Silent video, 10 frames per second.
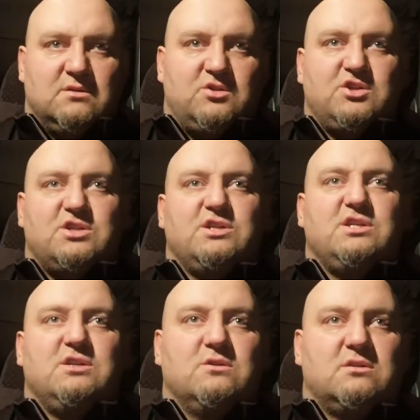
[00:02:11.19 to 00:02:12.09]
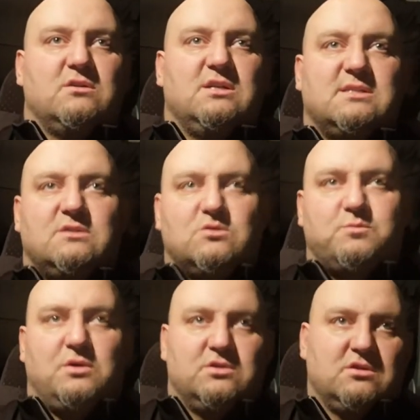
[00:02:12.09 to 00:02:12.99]
3,60 to jest już
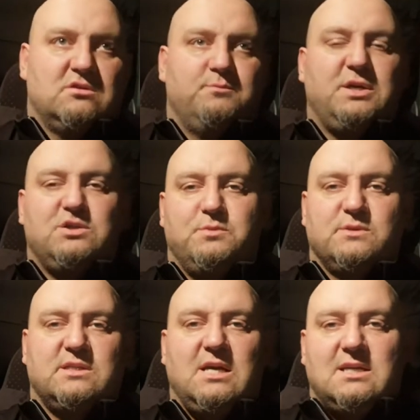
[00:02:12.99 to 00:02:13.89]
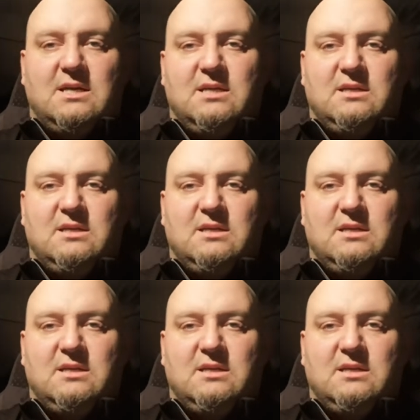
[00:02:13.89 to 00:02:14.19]
ponton 5 plus 1.